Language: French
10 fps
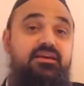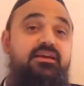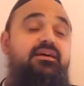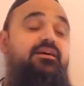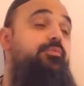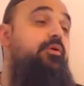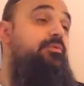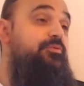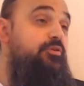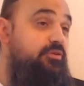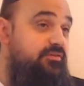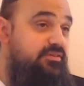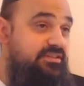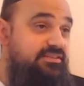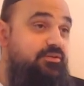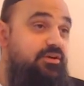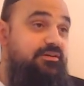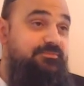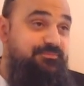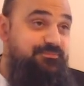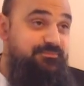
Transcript: Et le premier point qu'on avait dit, c'était quoi